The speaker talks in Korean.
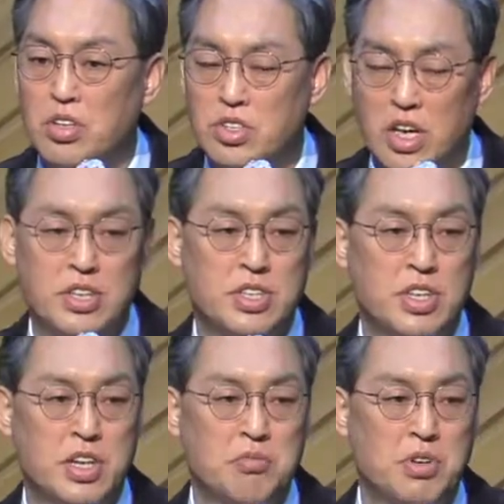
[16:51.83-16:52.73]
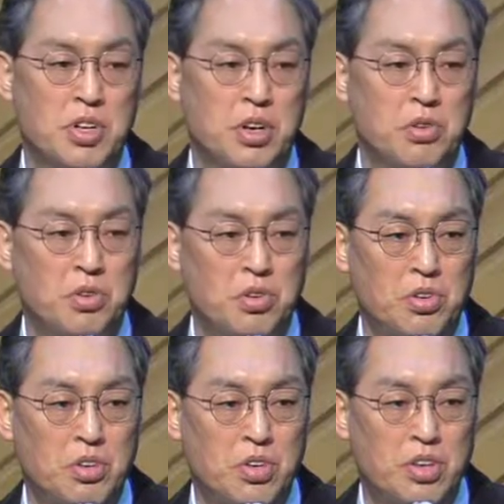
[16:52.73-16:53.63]
자기 생각만 하고
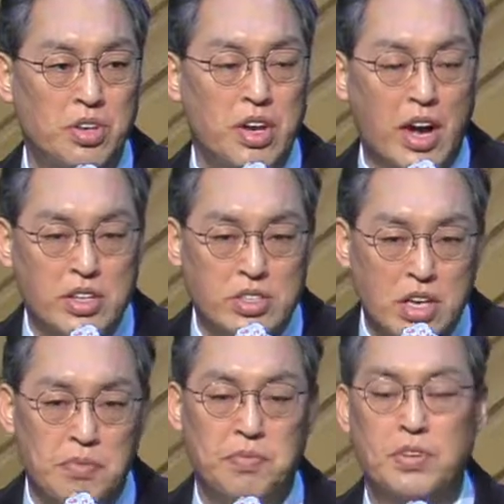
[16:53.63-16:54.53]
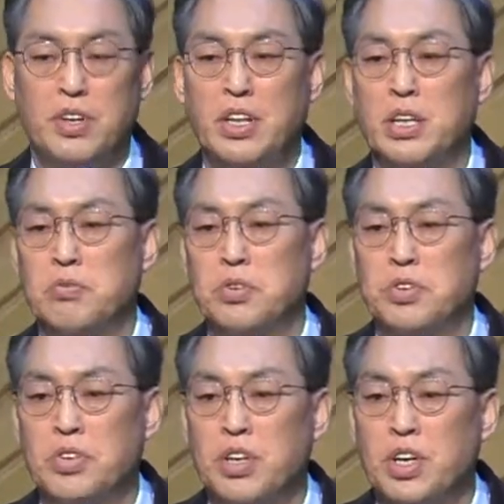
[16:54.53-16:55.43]
한치 앞을 내다보는
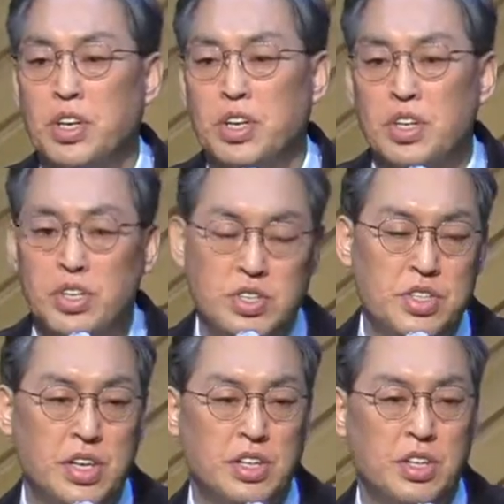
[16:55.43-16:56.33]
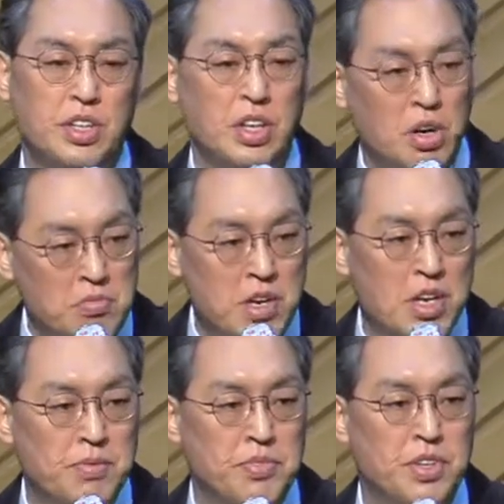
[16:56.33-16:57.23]
이 인생들, 이
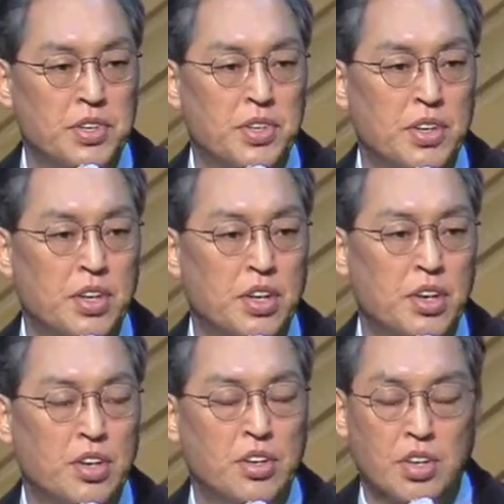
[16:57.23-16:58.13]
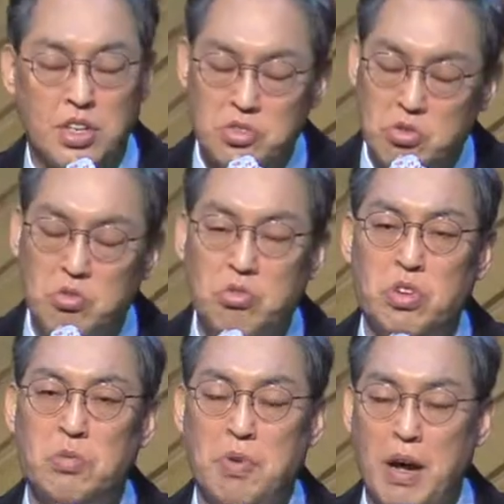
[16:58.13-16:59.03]
허망함들을 그렇게
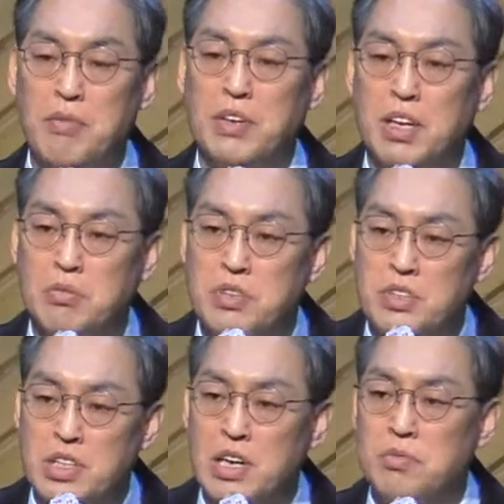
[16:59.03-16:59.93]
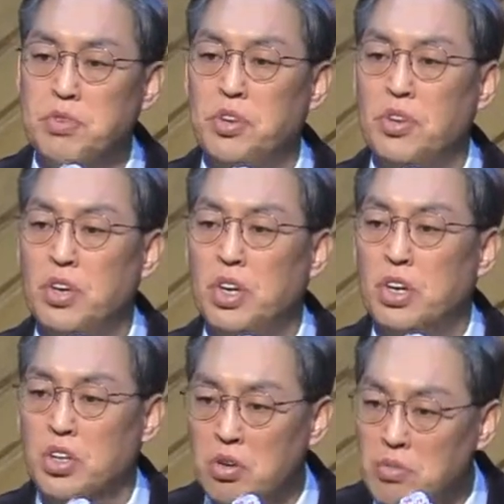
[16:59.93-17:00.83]
쫓고요. 바벨탑을 쌓으며
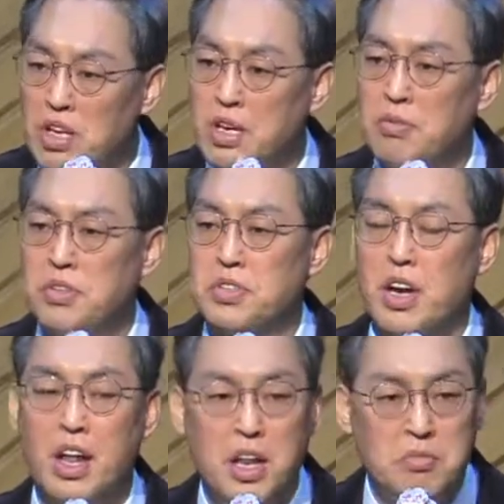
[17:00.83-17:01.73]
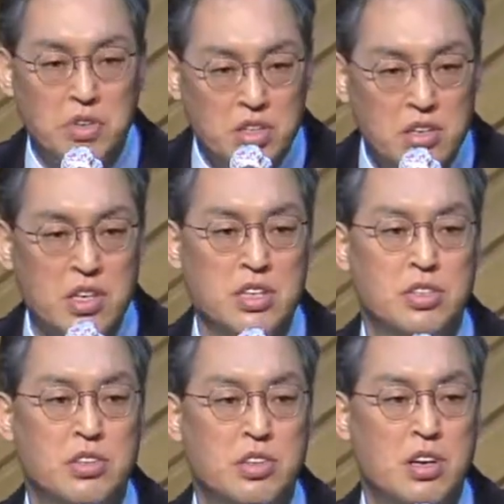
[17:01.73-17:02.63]
교만하면서 하나님을
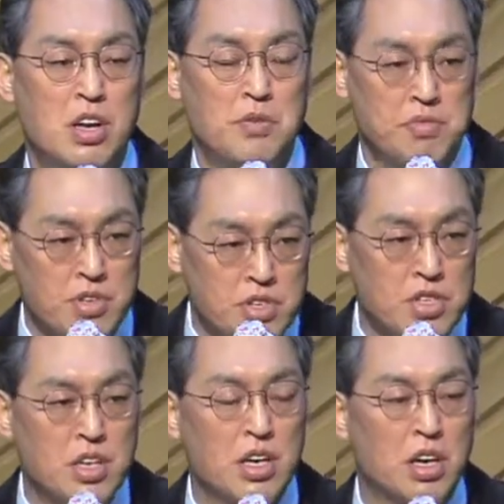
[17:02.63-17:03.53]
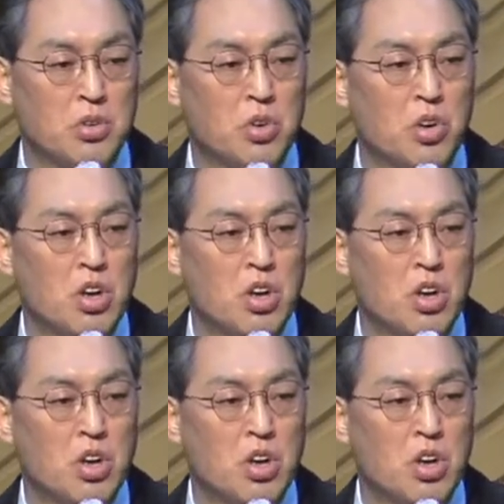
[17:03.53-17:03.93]
떠나서 불신앙하고